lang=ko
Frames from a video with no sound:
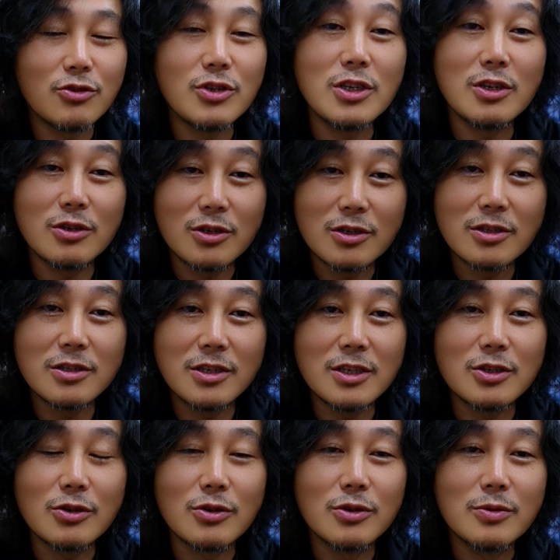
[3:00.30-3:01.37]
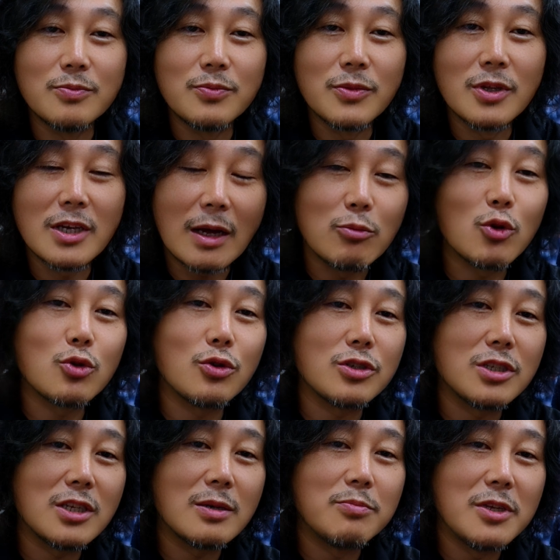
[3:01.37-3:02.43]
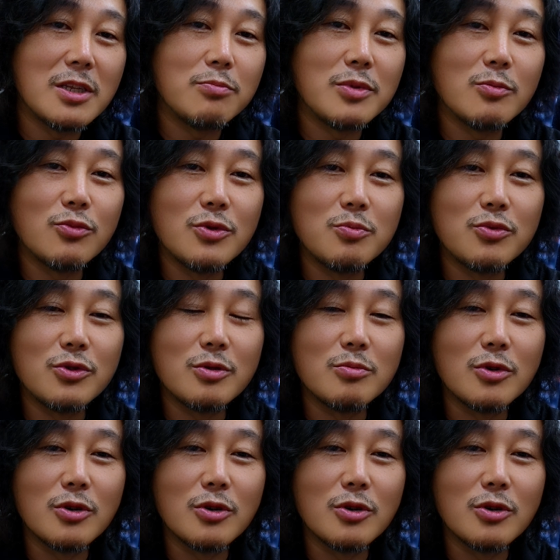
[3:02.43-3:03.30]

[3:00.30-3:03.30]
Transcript: 수익들이죠. 감독도 역시나 비닉빈 부익부는